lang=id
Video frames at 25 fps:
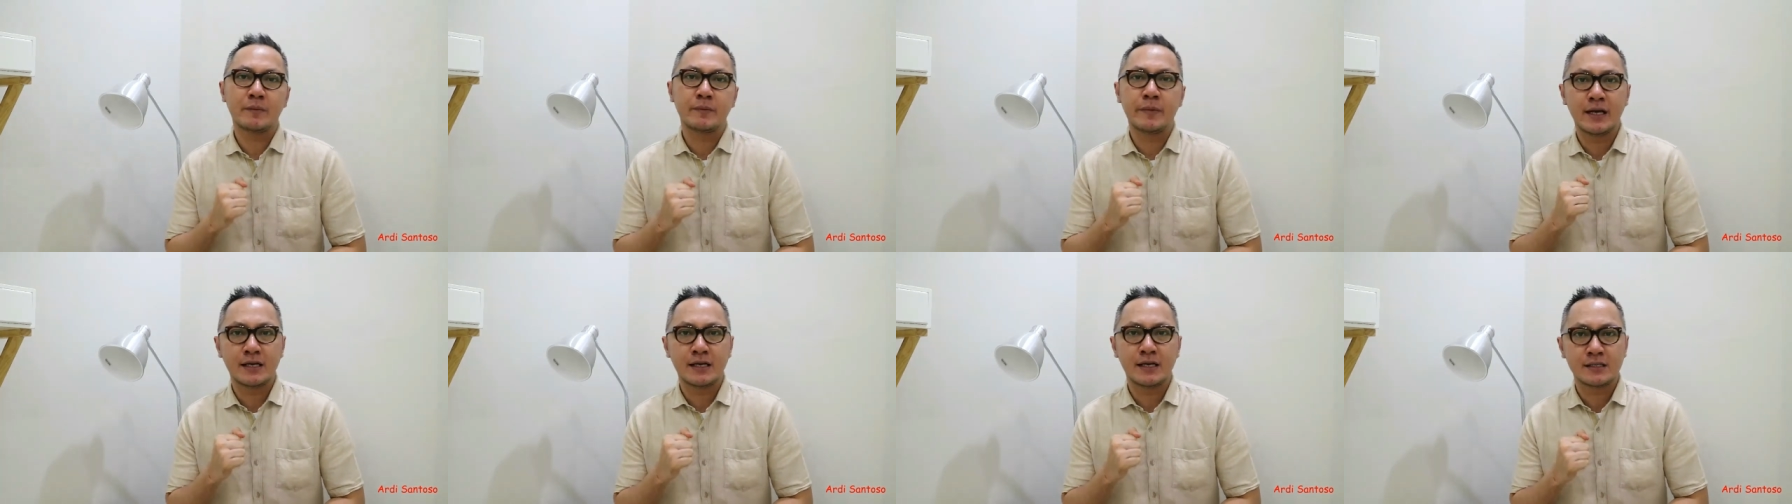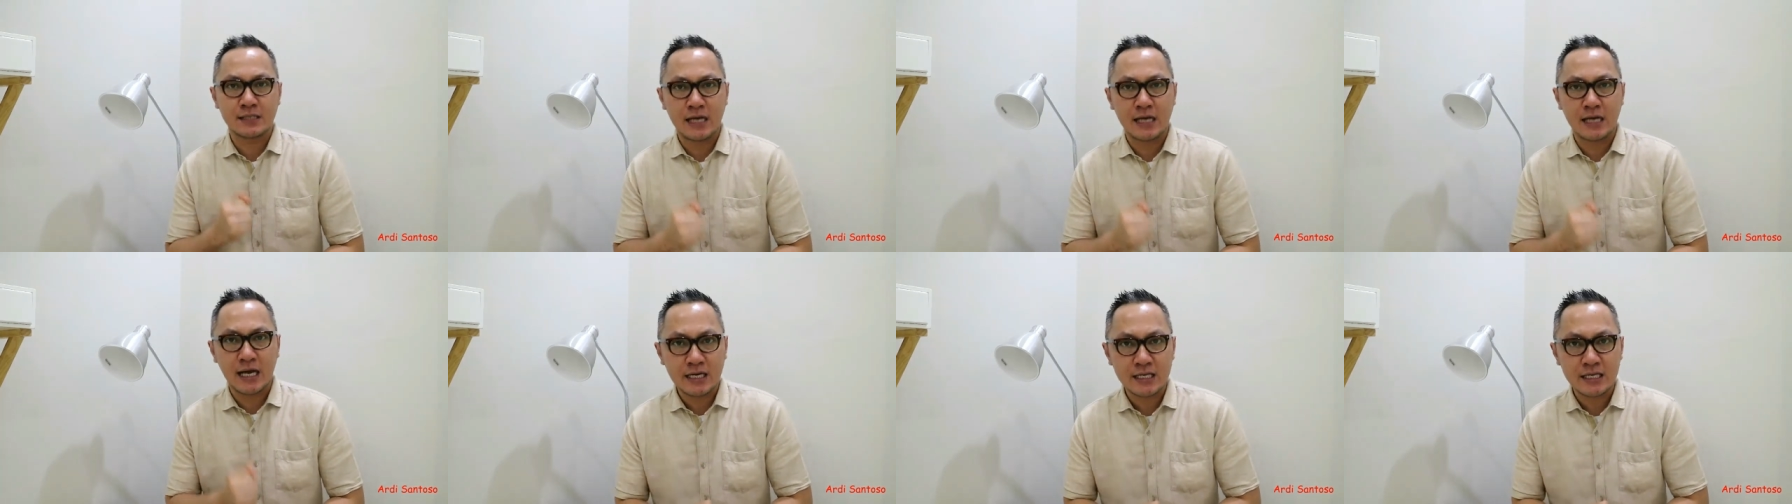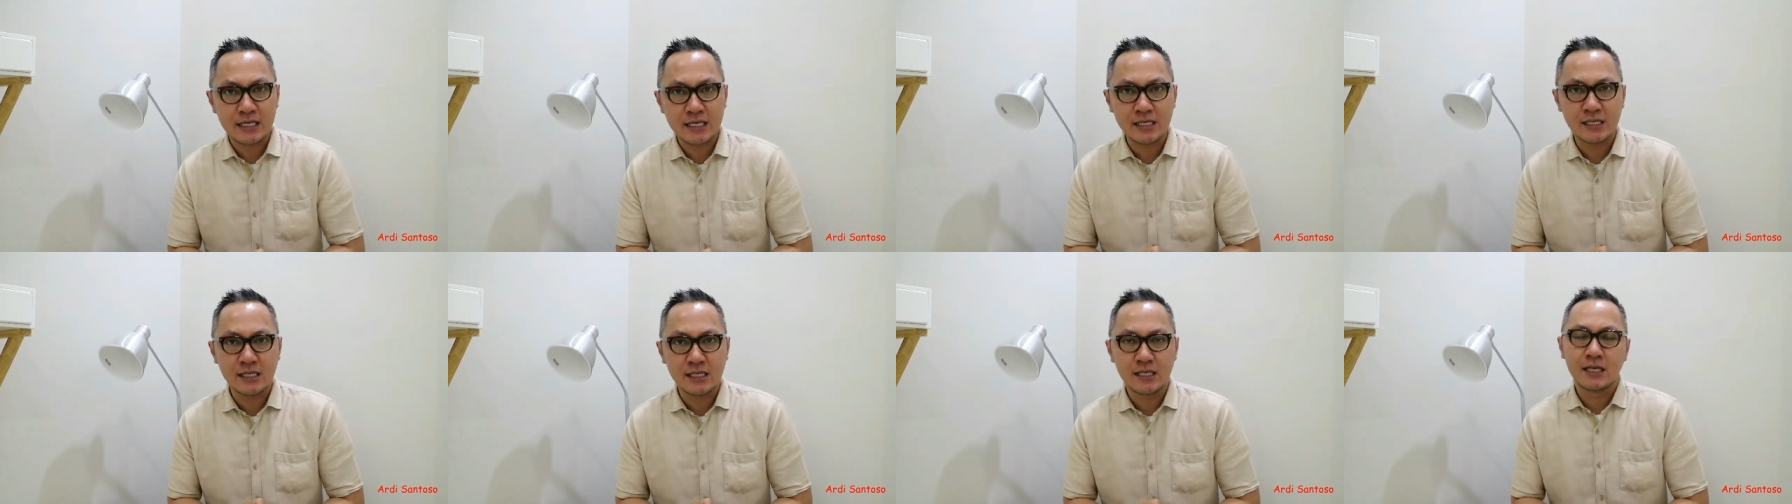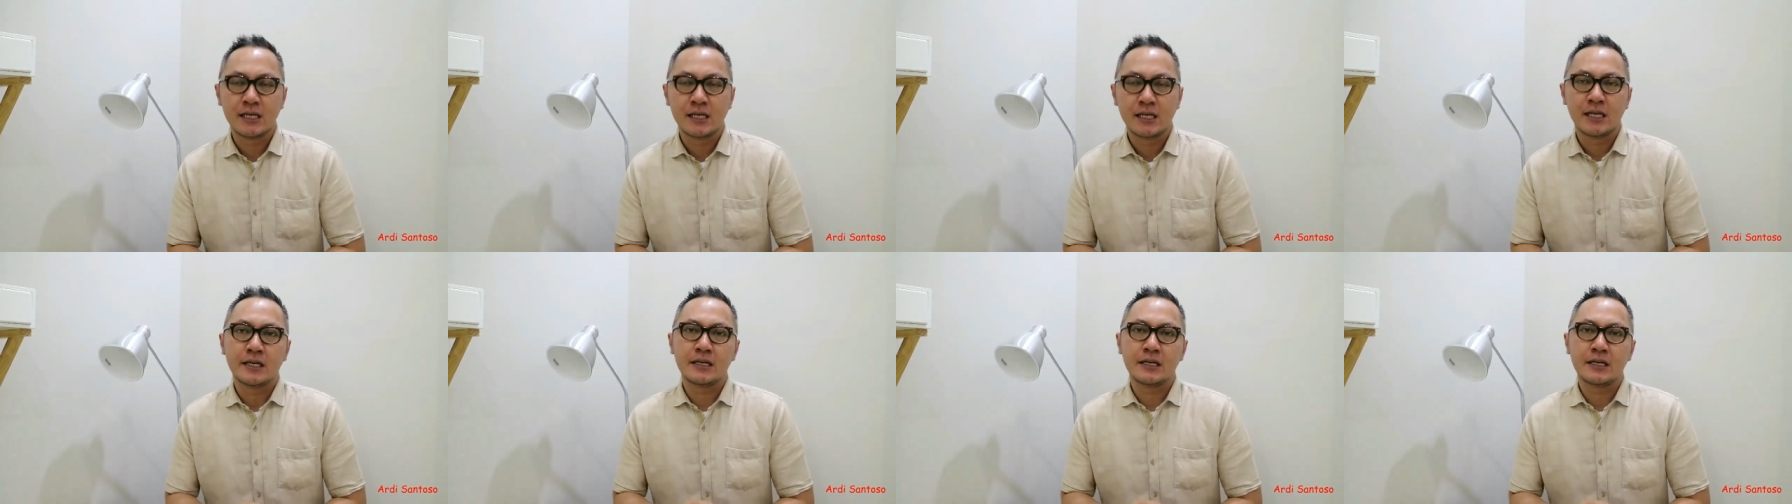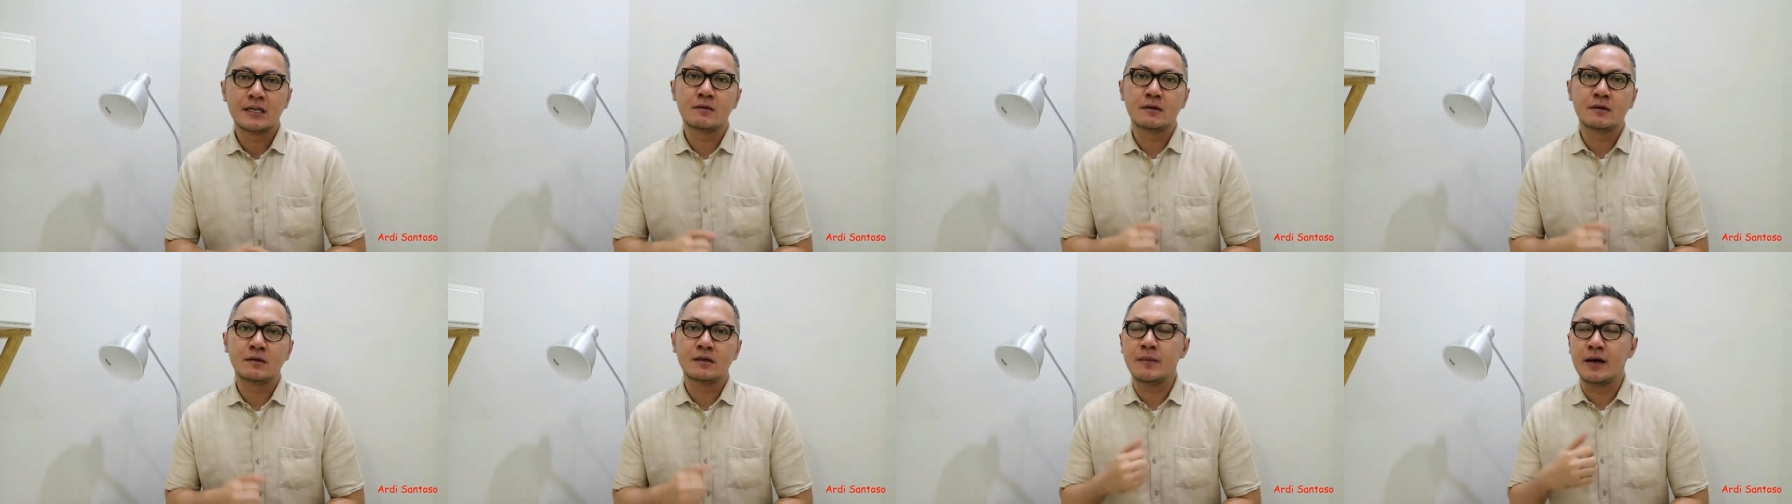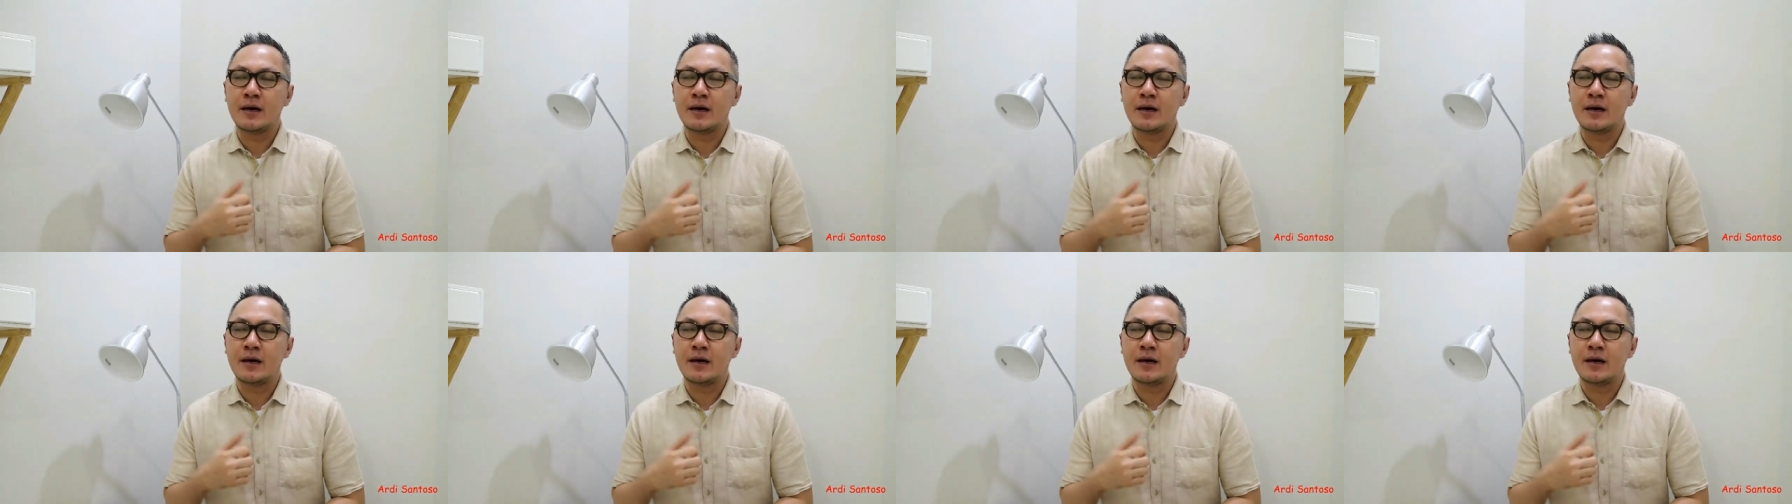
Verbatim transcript: berbeda sekali di,